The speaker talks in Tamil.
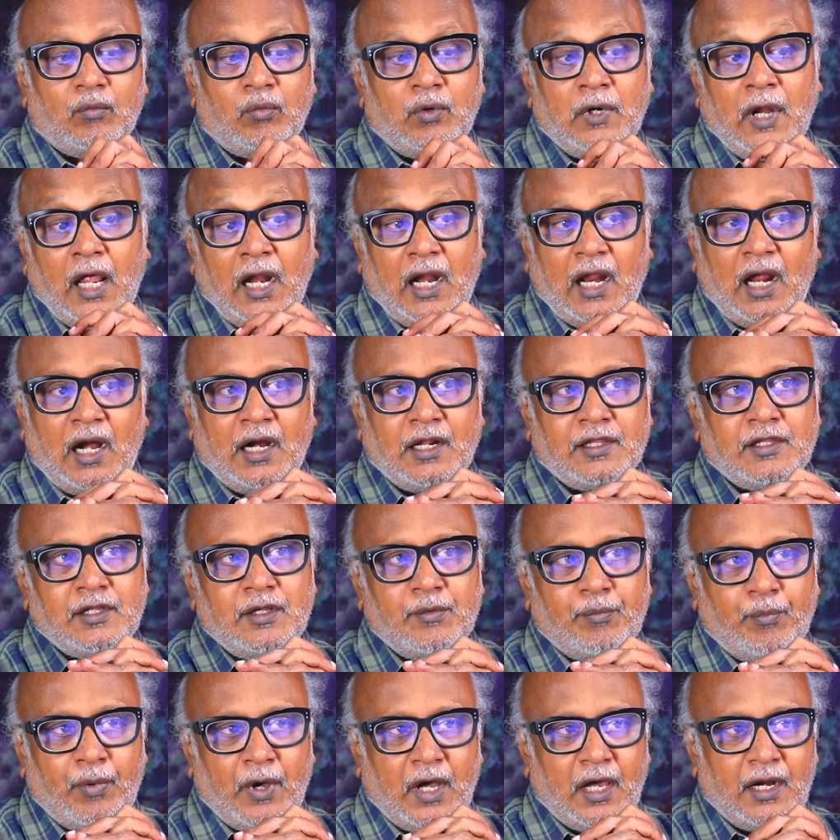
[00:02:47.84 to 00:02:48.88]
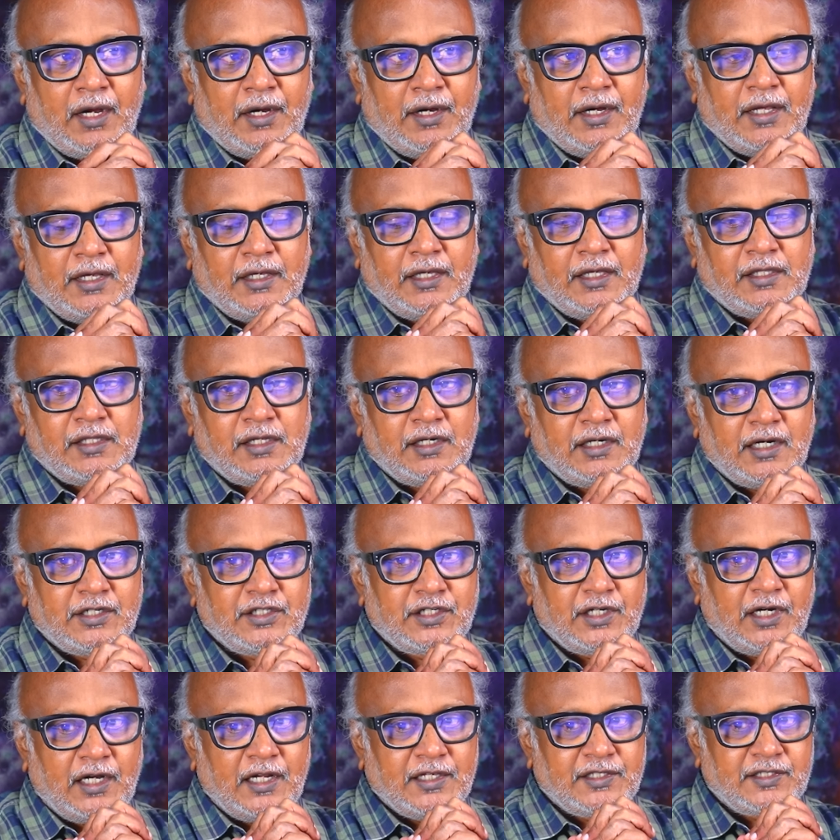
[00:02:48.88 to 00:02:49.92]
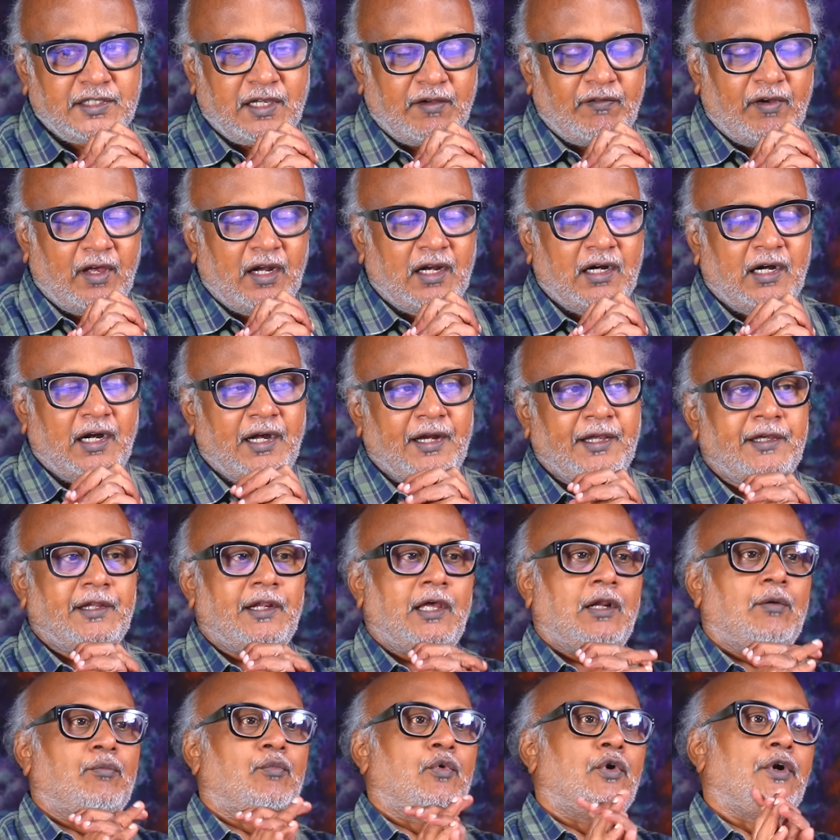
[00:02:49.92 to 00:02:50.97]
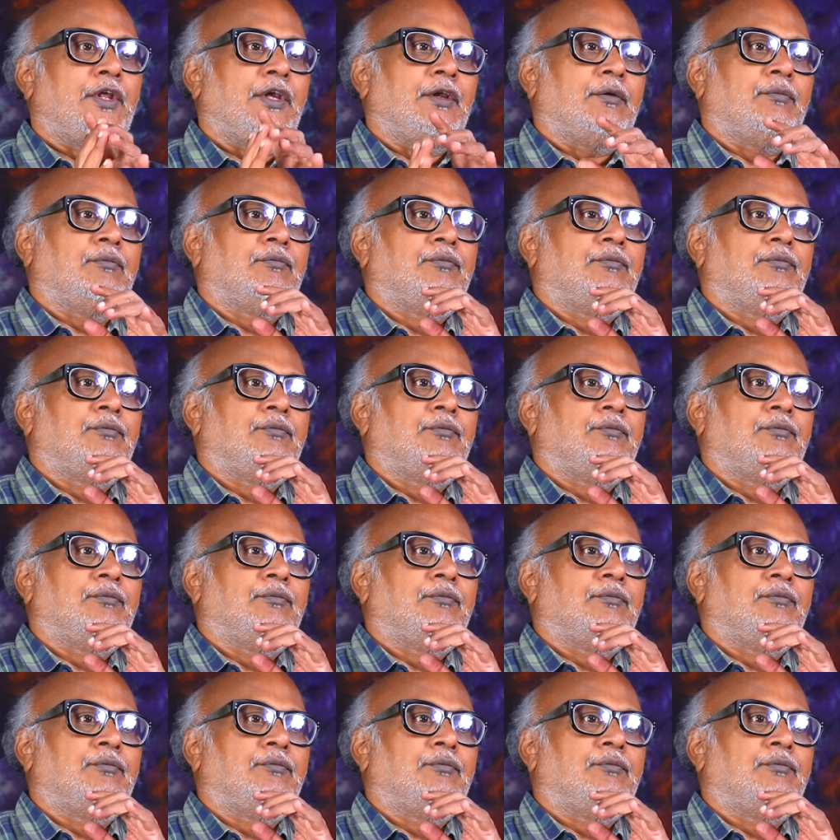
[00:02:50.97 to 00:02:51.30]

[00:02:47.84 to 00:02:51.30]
உன்னால் ஆனதை நீ பாருன்னு எதிர்கட்சிகளை சவாலுக்கு அழைக்கிறார் மோடி